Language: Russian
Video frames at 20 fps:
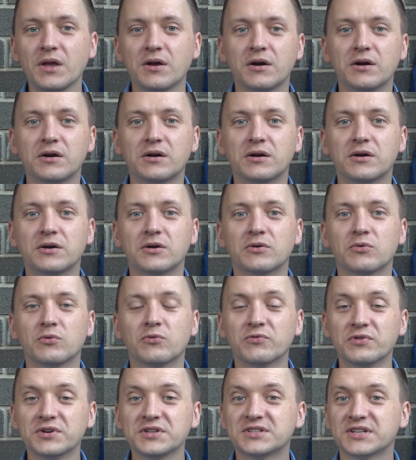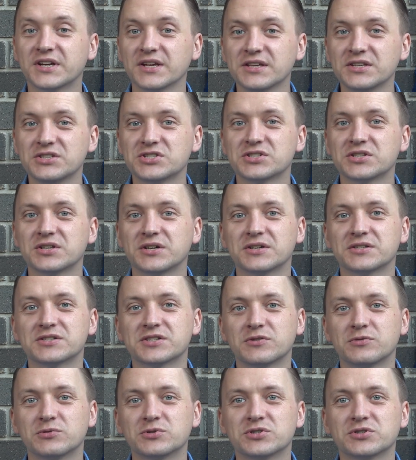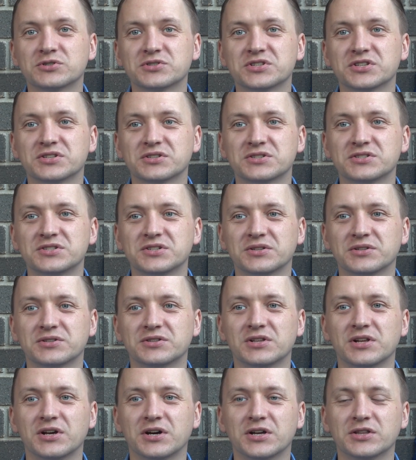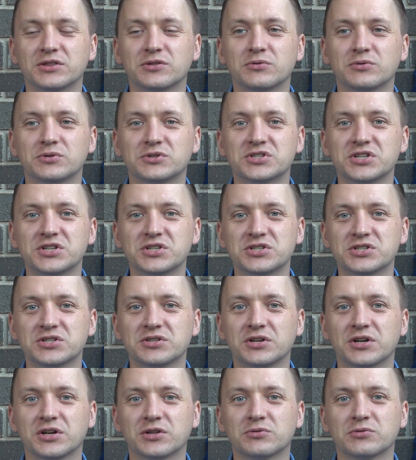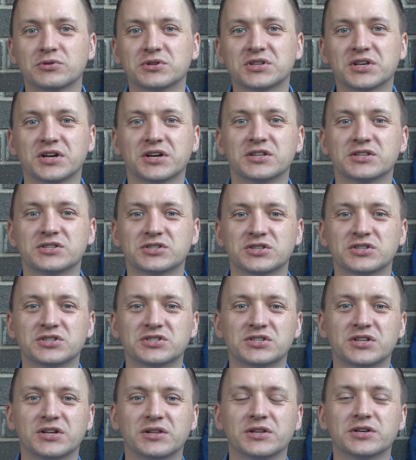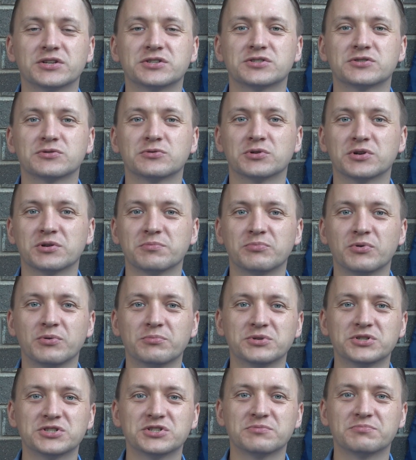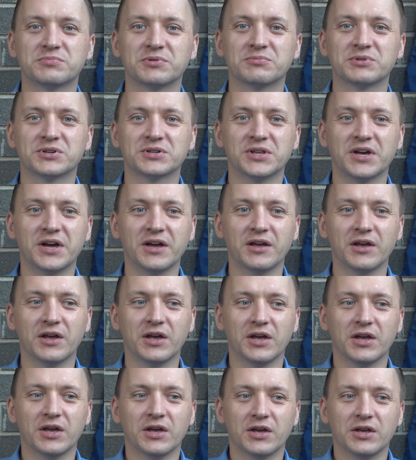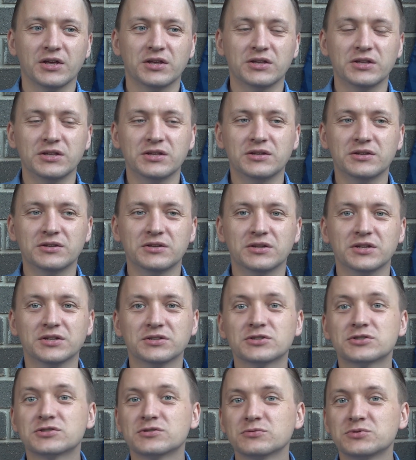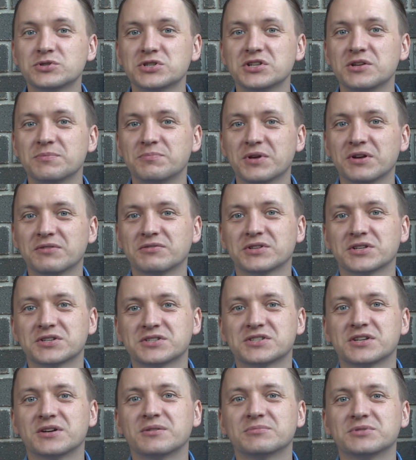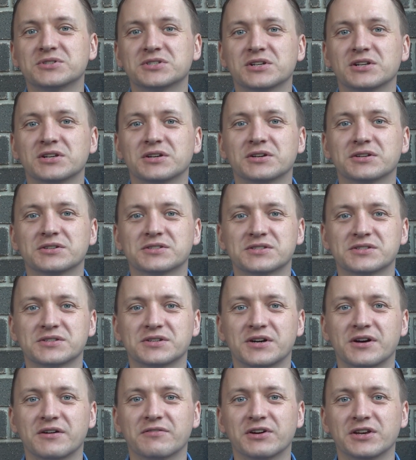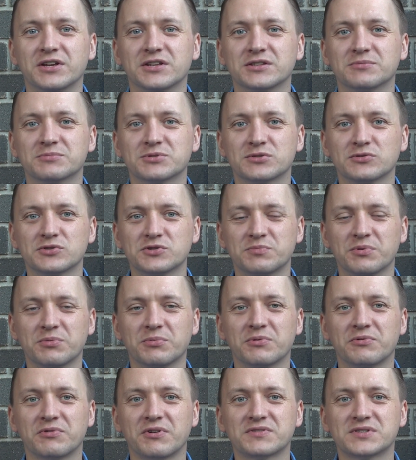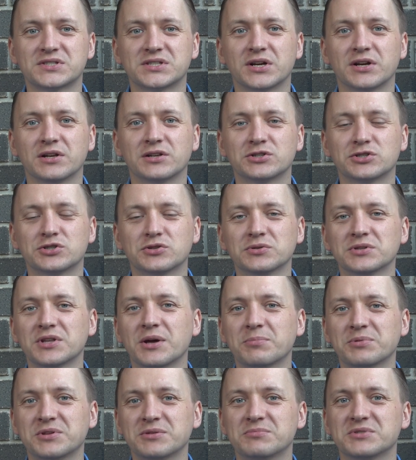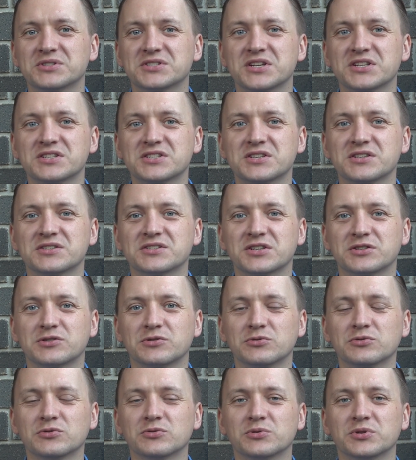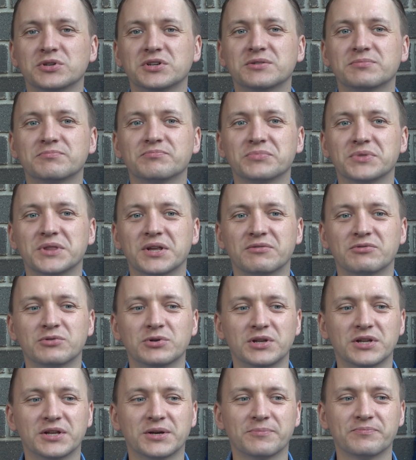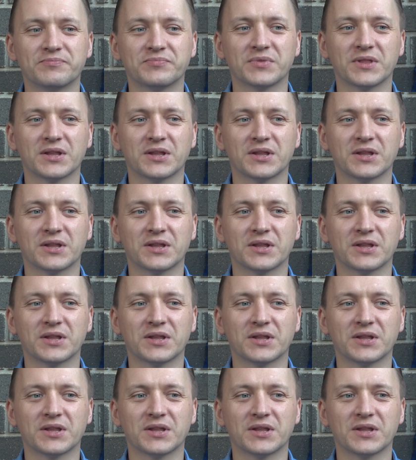А, увы, трагично закончилось это дело для одной женщины, которая так и не дождалась скорой помощи, померла. И этот случай не первый на самом деле с аварийными службами в Австралии. Что-то оптимизация затронула их довольно